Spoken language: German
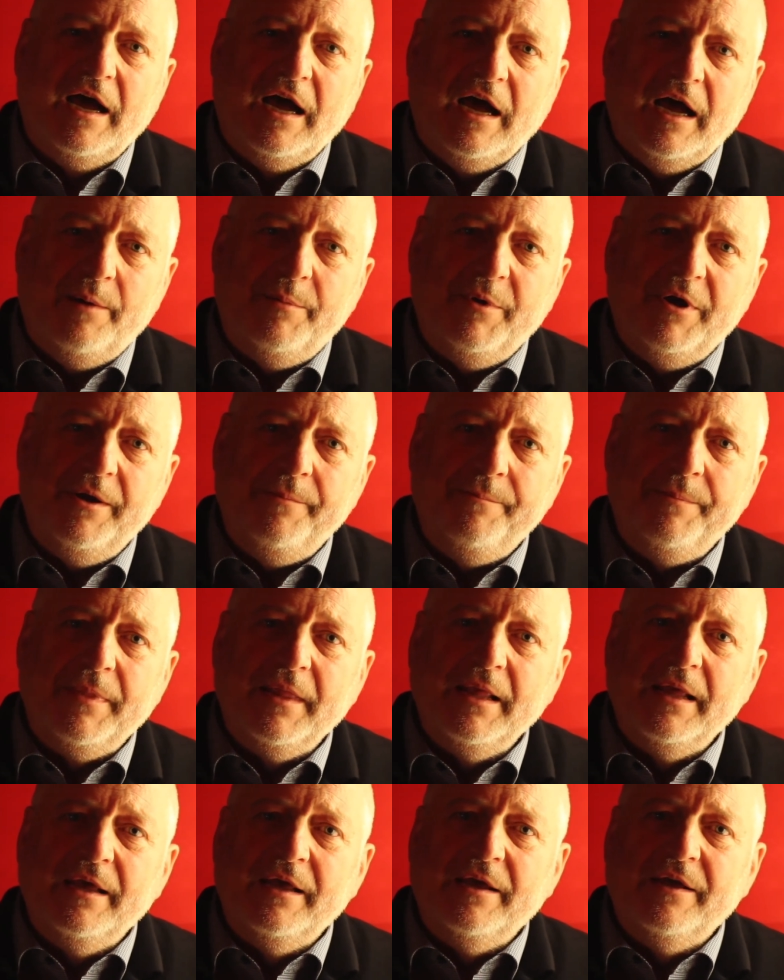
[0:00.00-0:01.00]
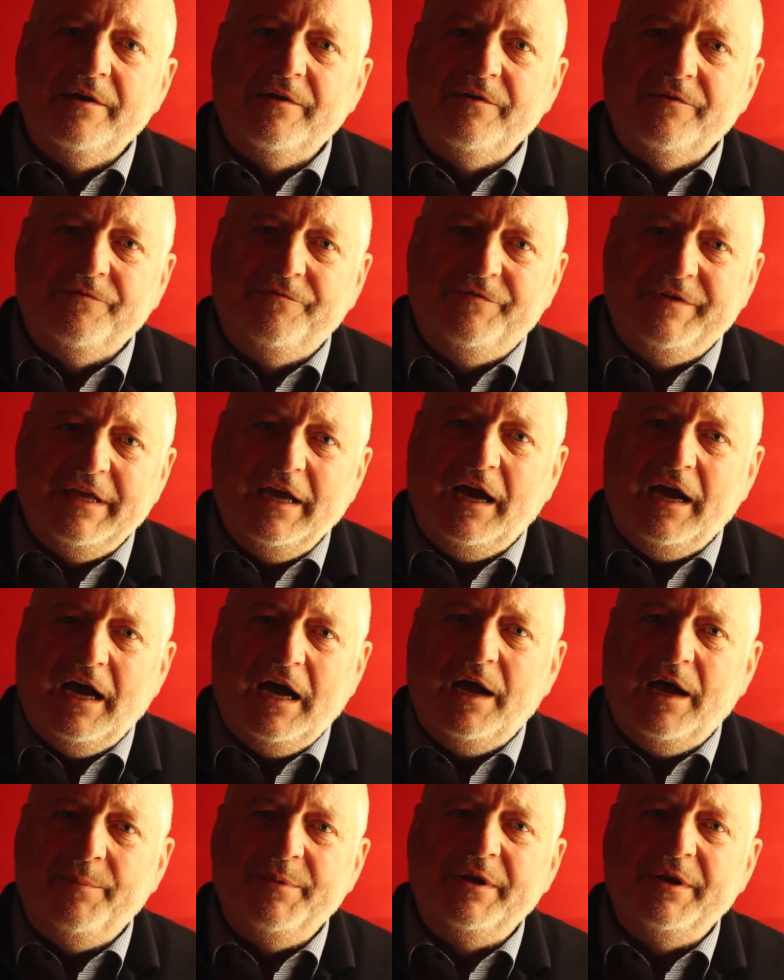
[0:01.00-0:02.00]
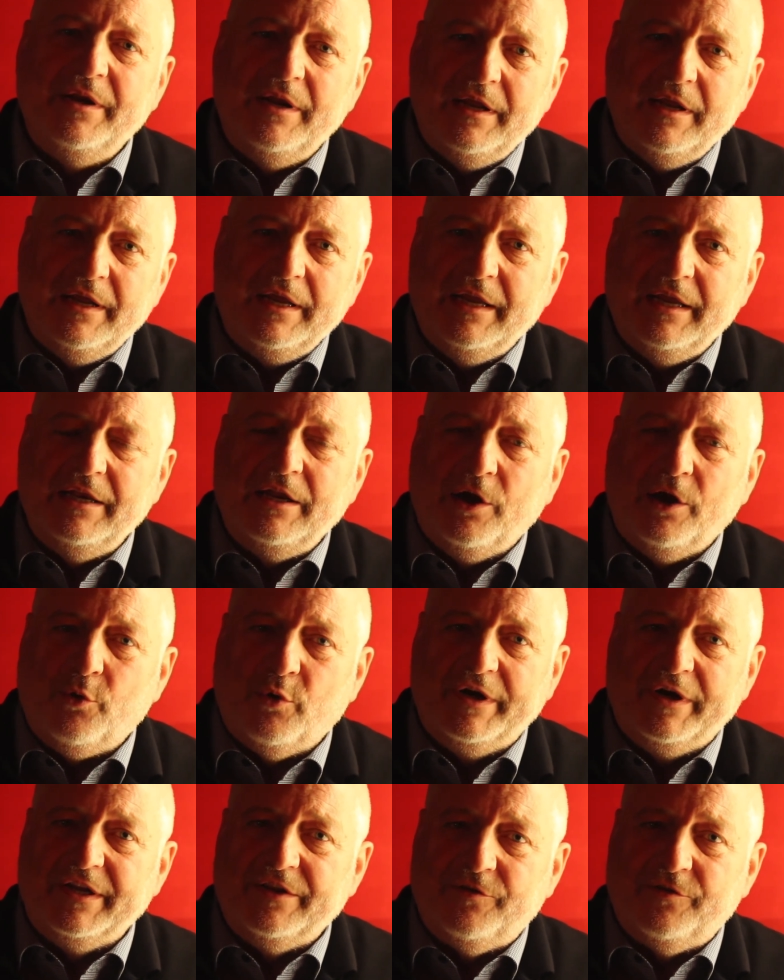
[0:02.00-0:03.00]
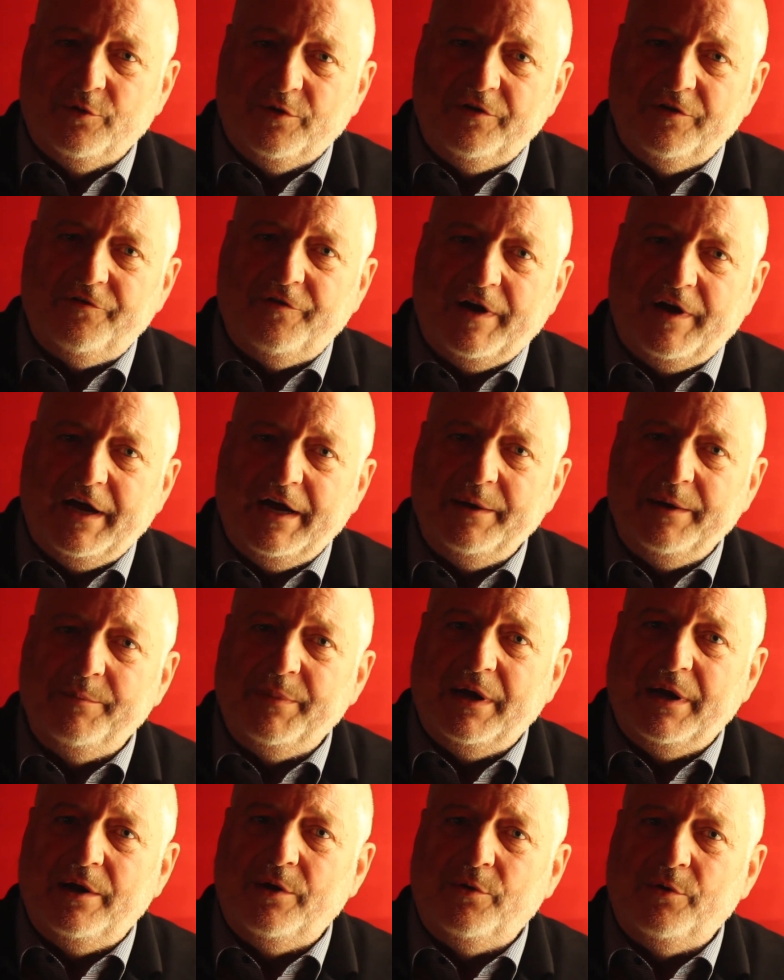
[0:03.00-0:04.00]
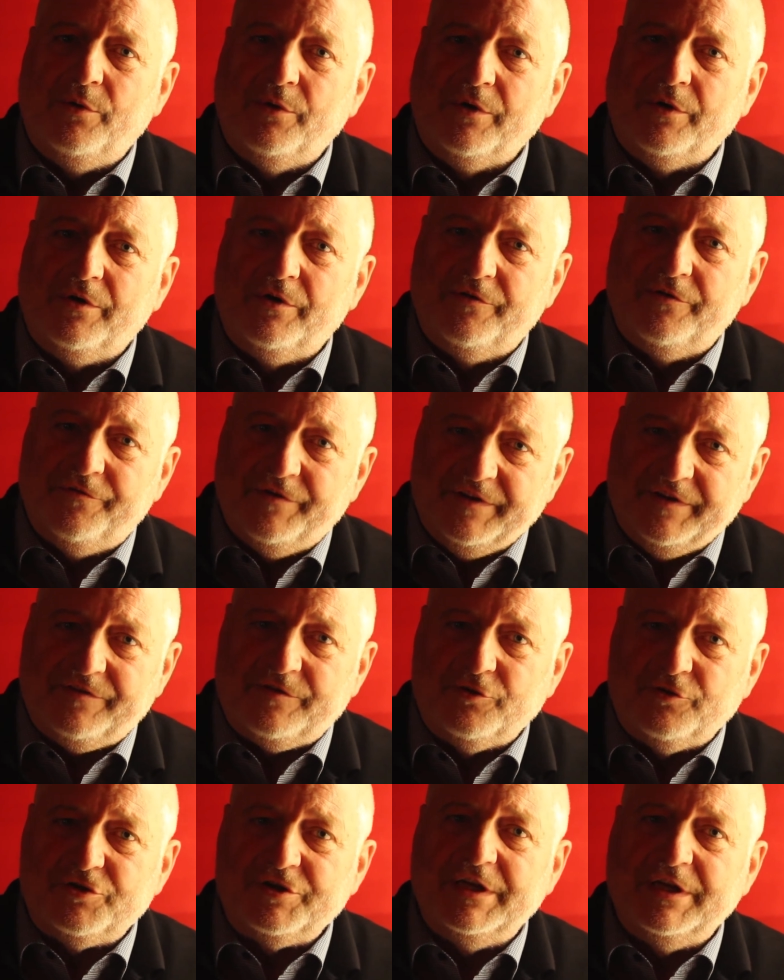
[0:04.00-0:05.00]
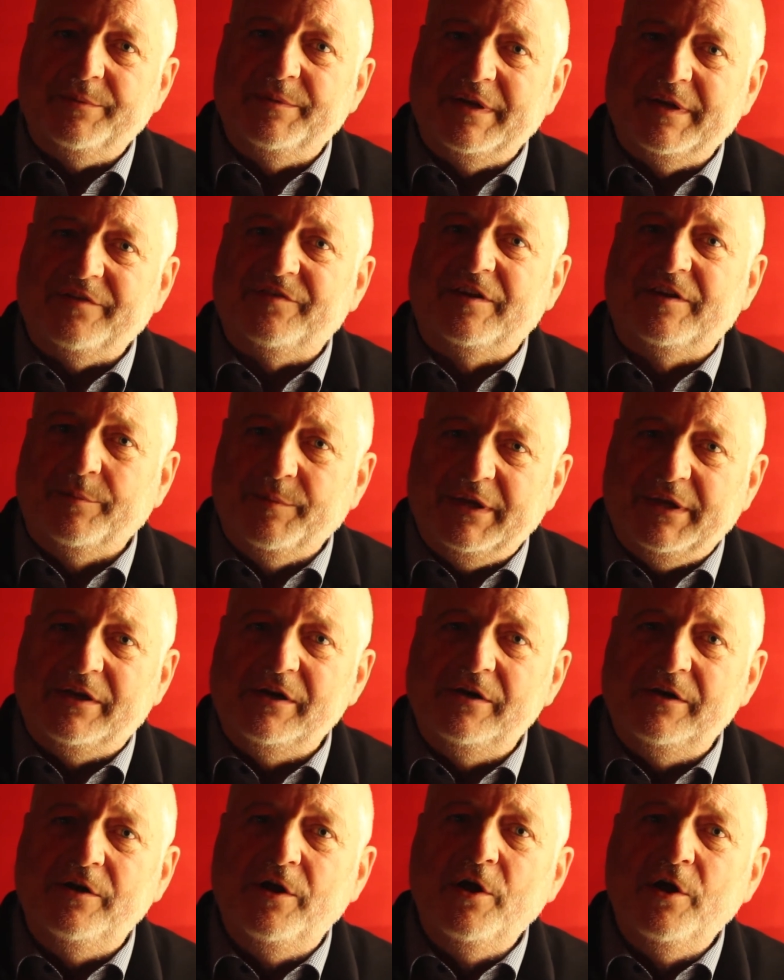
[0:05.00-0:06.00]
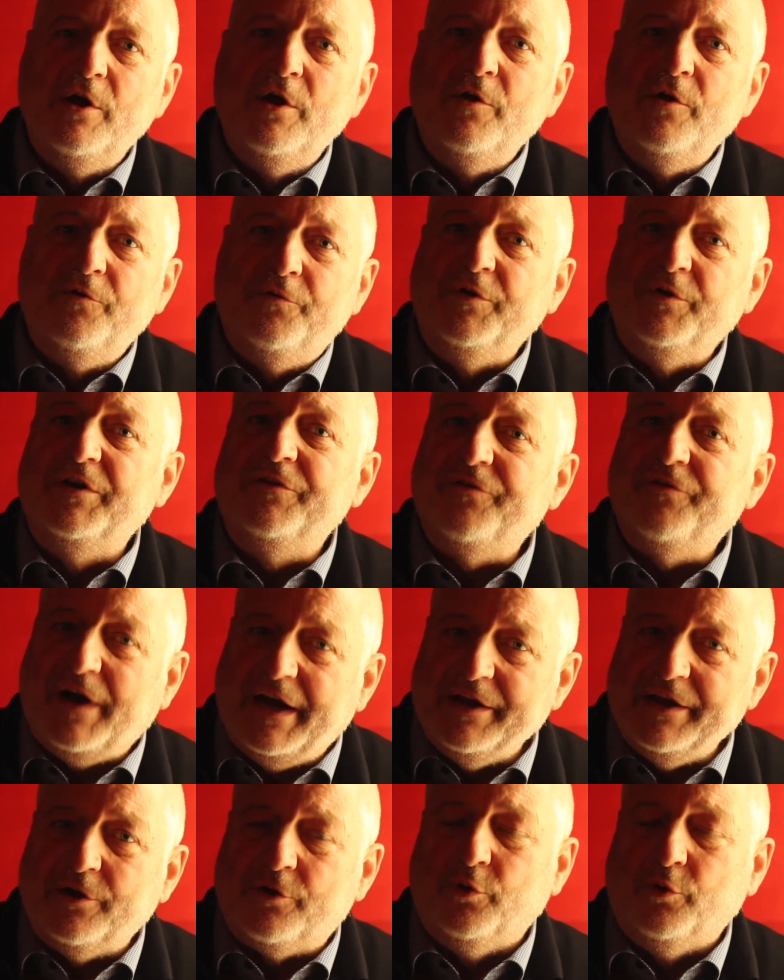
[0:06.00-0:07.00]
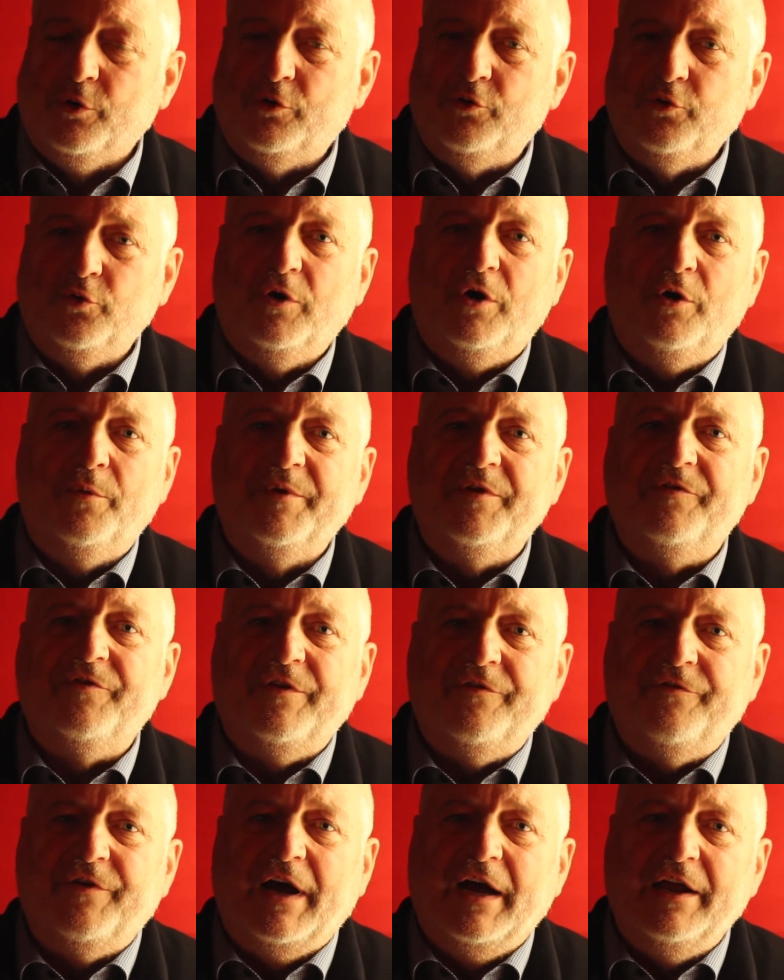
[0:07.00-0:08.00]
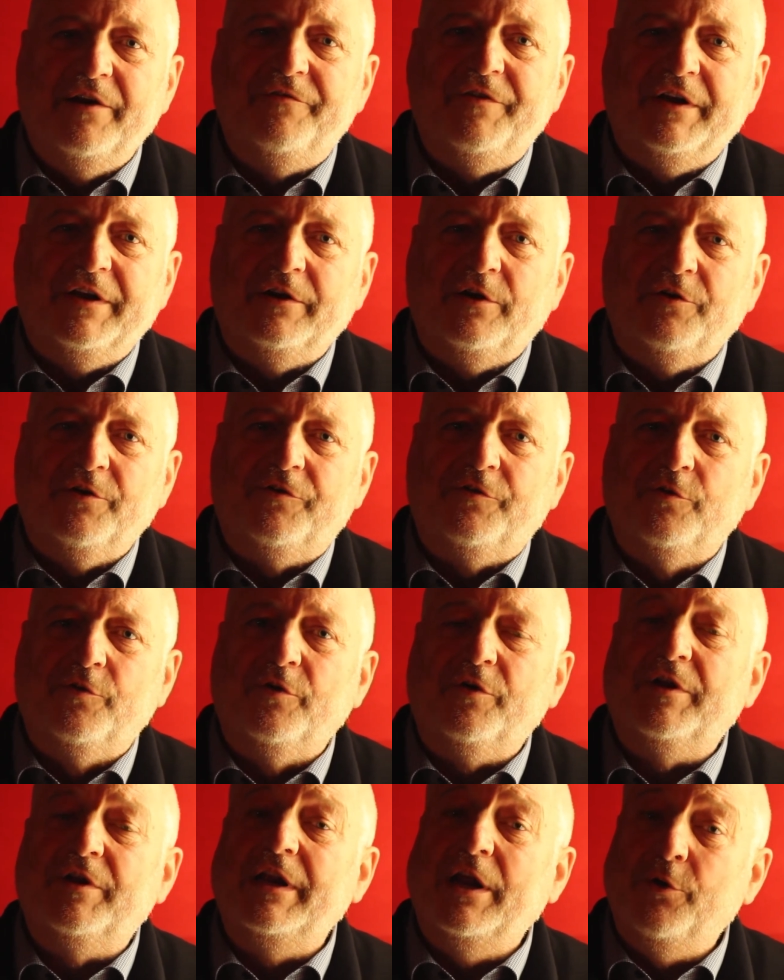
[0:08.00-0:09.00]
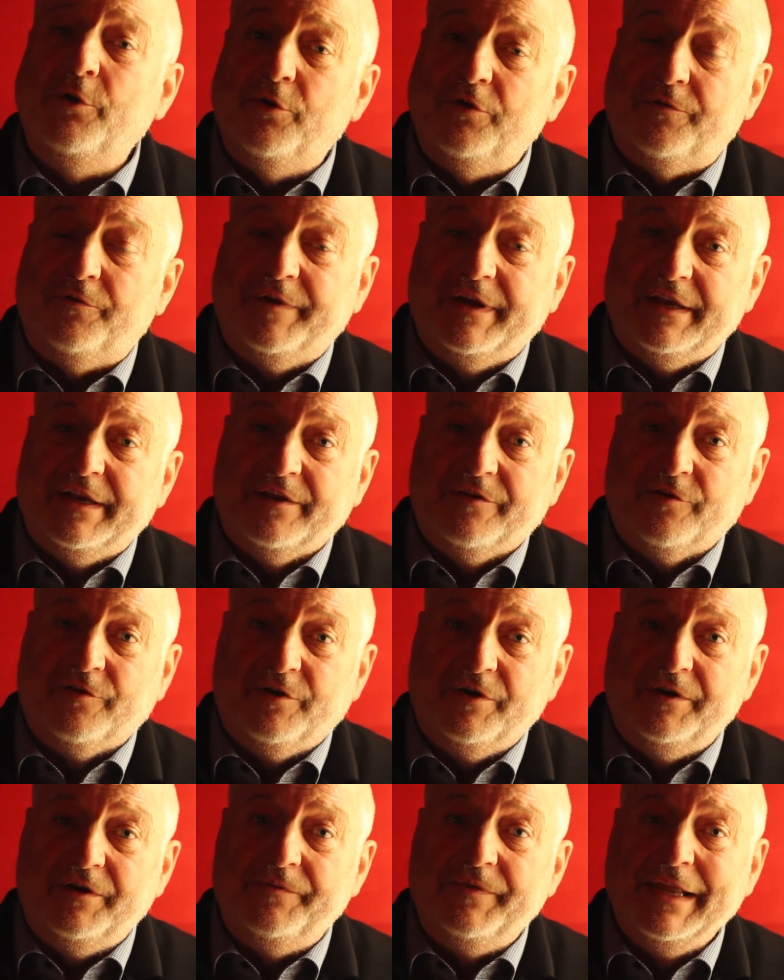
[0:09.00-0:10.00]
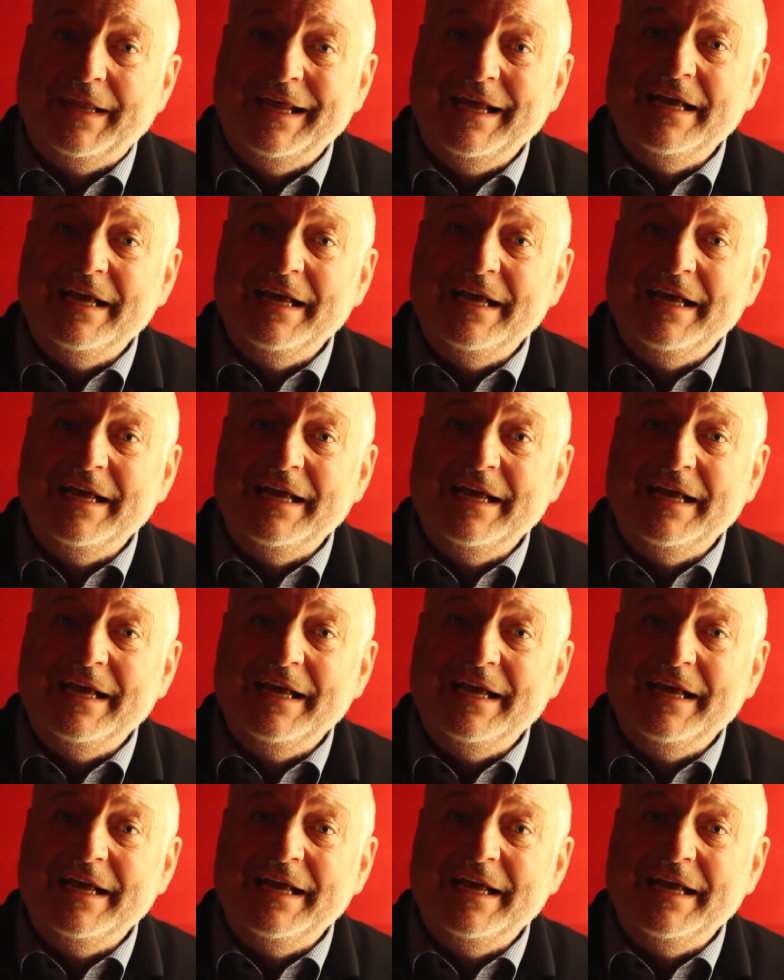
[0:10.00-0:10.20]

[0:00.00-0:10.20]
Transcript: Aber wir haben in der Koalitionsvereinbarung festgeschrieben, dass die Mittel für die freie Kultur, um es vereinfacht auszudrücken, erhöht werden sollen.